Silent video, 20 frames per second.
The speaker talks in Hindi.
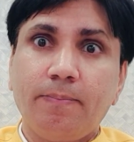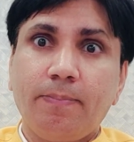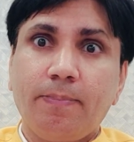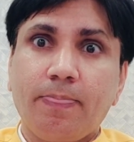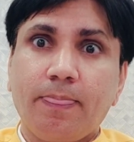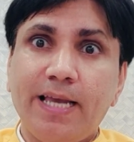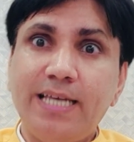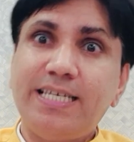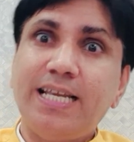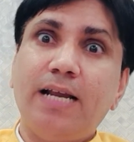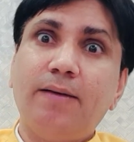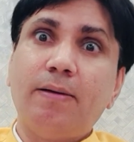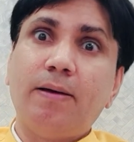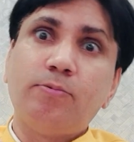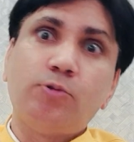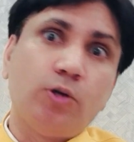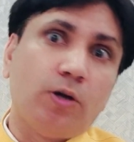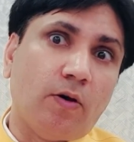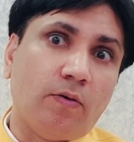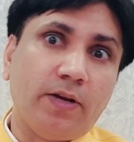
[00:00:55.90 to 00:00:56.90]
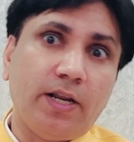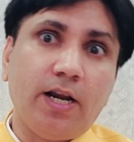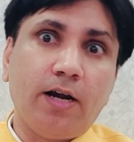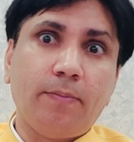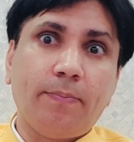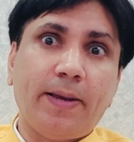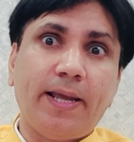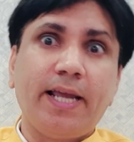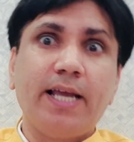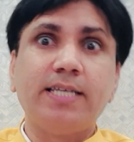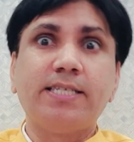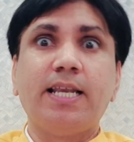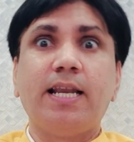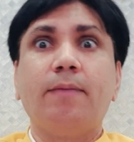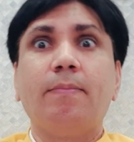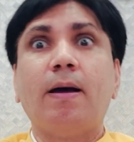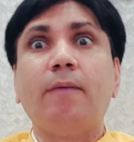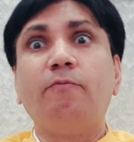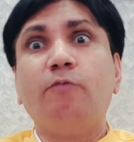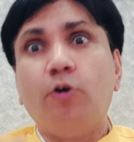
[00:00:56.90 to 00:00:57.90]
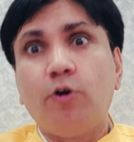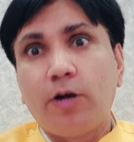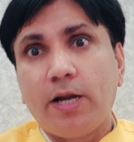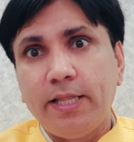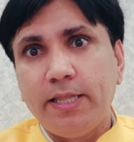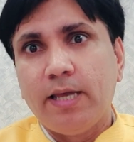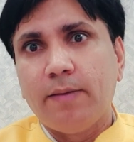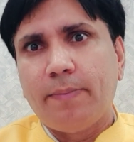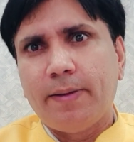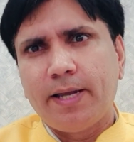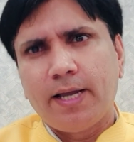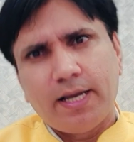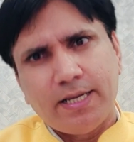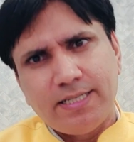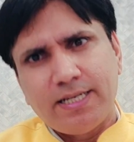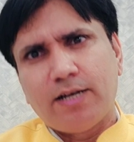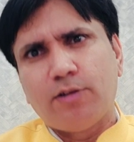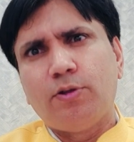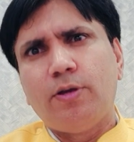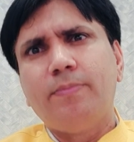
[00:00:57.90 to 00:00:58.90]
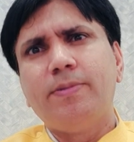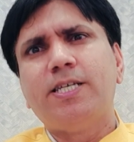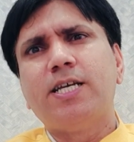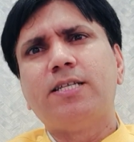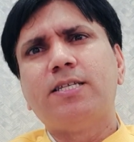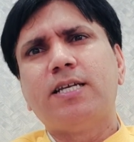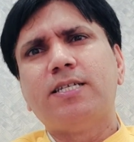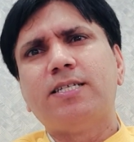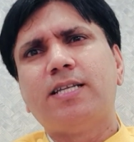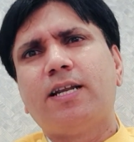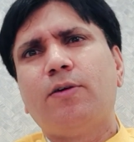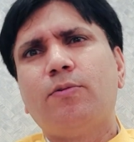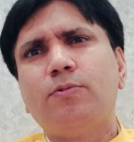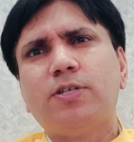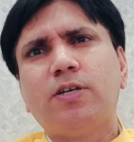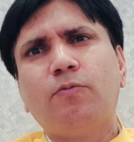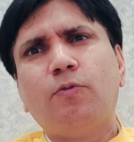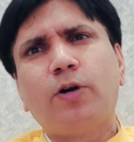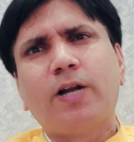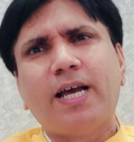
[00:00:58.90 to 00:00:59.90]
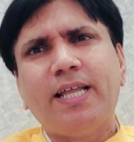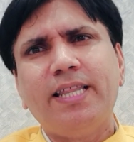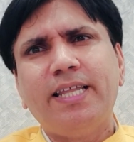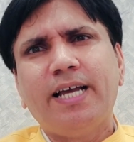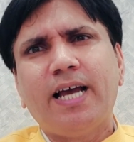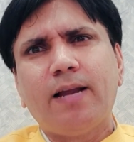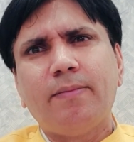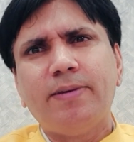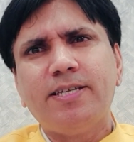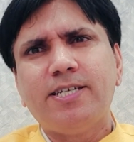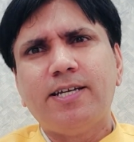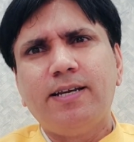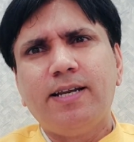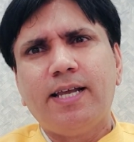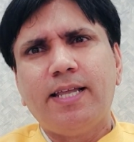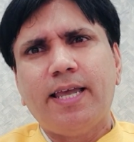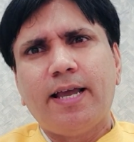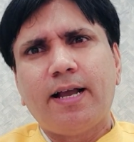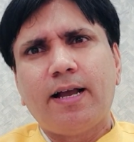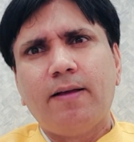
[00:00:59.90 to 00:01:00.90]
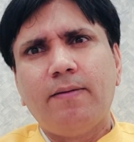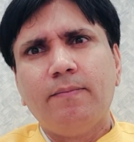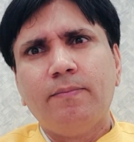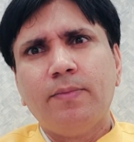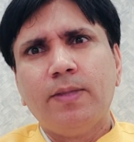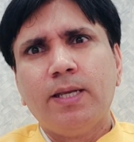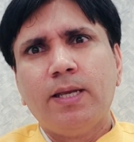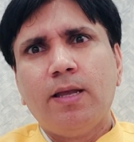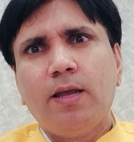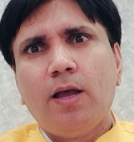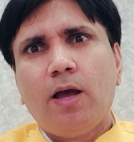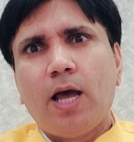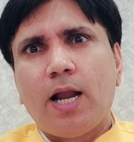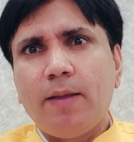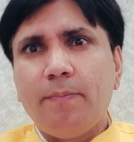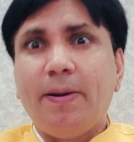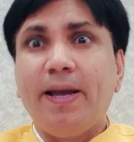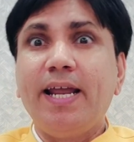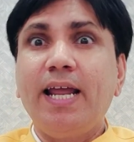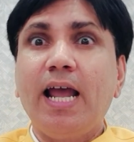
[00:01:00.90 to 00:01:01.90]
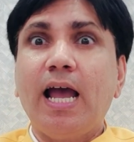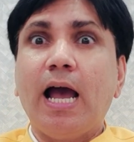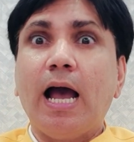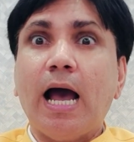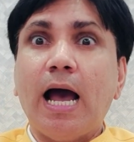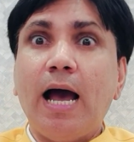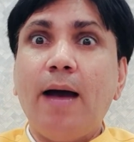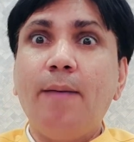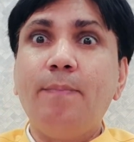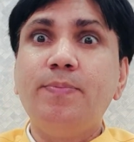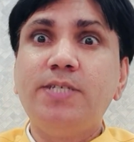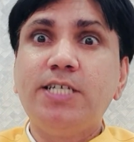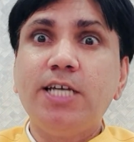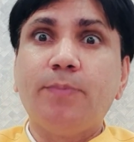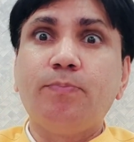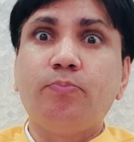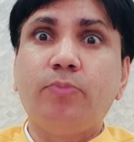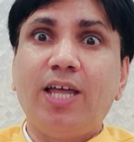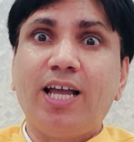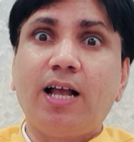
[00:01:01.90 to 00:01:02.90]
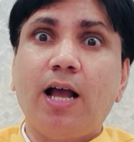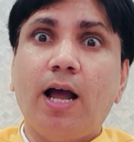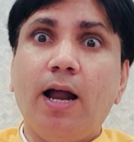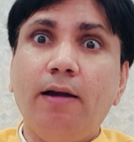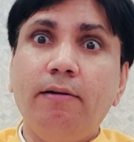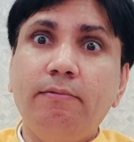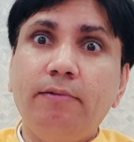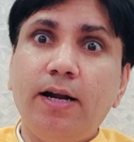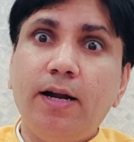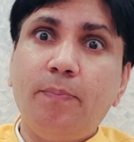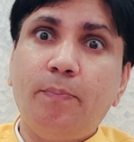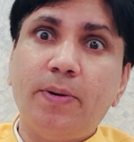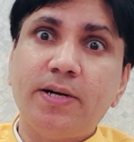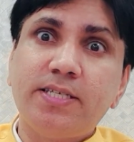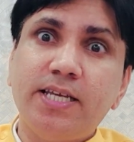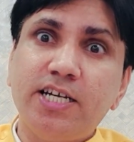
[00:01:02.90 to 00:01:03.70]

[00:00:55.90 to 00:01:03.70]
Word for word: इसलिए अब आप चुनाव नहीं लड़ पाएंगे इसलिए अब आप वोट नहीं दे पाएंगे कई जगह तो ये भी चर्चा चल रही है उनसे वोट का अधिकार भी छीन लिया जाएगा अरे भाई आप जब तक 100 परसेंट